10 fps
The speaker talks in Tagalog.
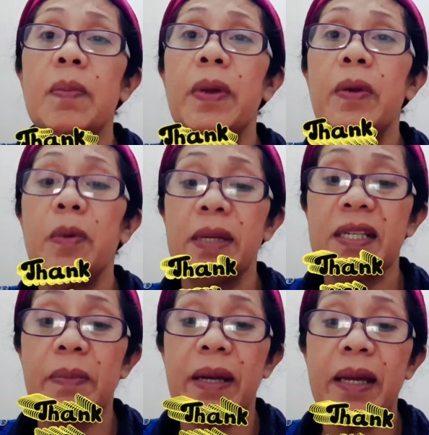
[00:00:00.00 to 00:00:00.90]
Pero mas
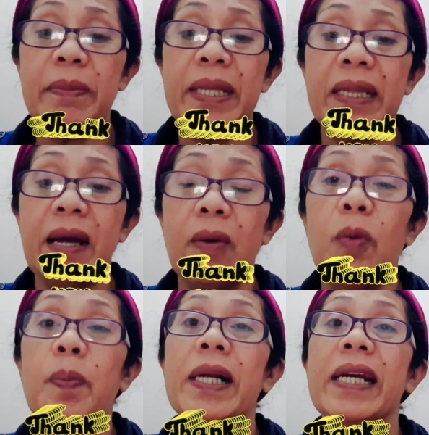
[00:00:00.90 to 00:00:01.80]
maraming
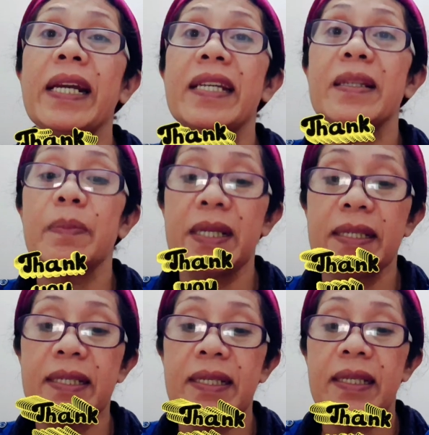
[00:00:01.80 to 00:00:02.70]
tao pag
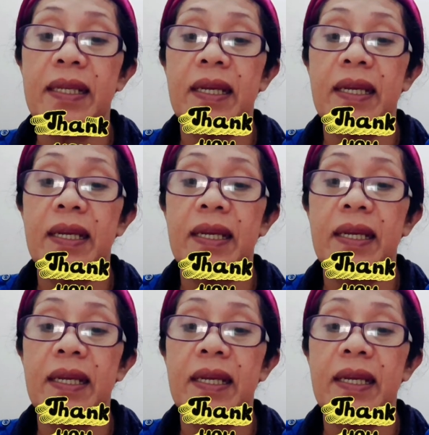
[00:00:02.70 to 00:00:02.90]
Christmas.